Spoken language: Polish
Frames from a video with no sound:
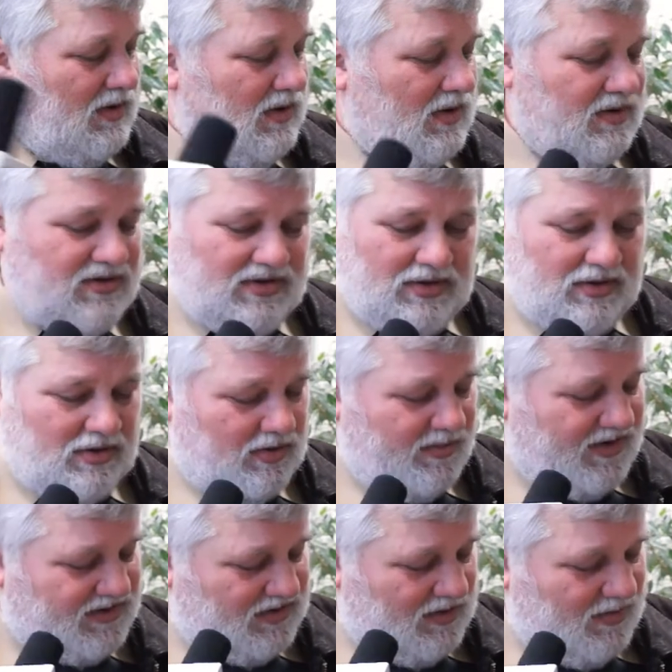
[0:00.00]
No z tych
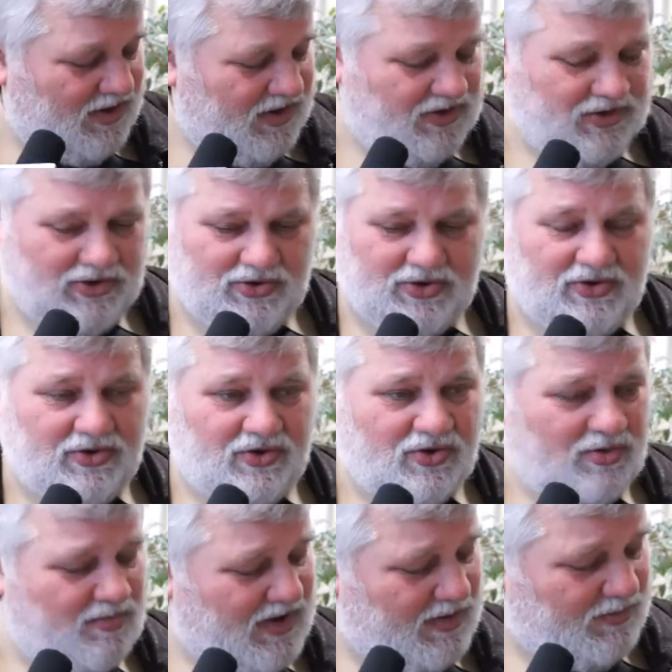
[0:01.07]
obecnych monet cieszę się,
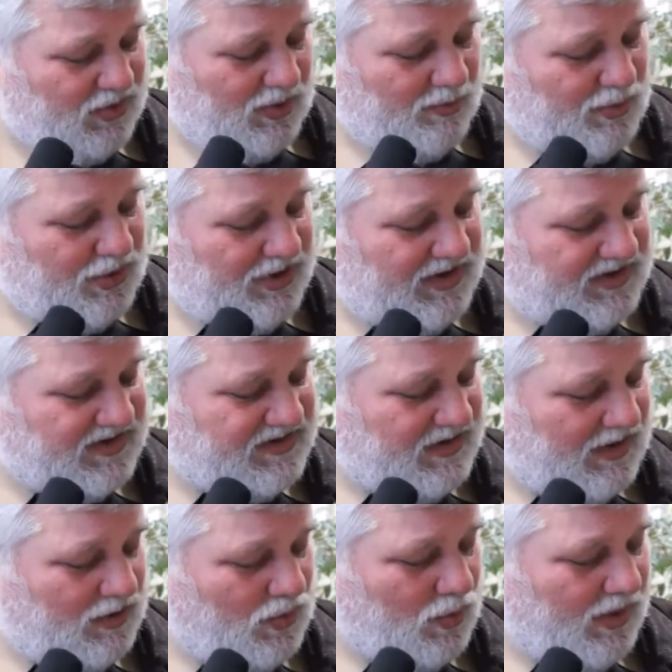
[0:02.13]
że mam tą monetę z
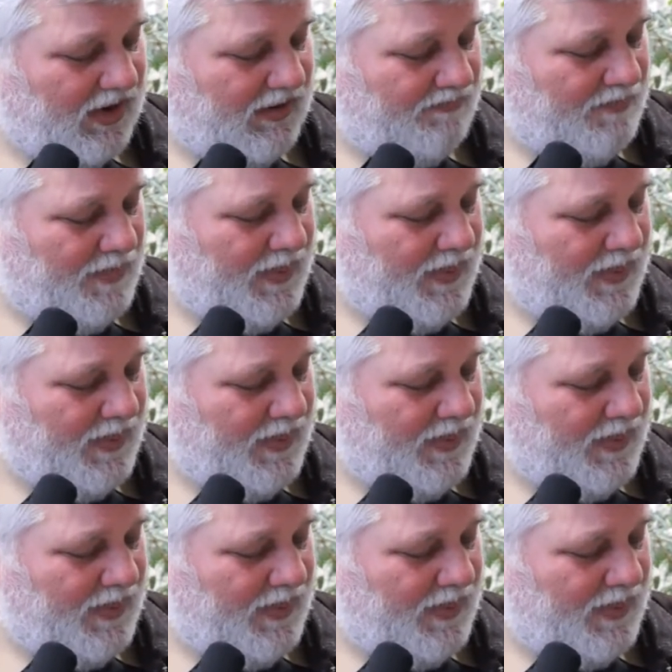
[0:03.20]
kangurem.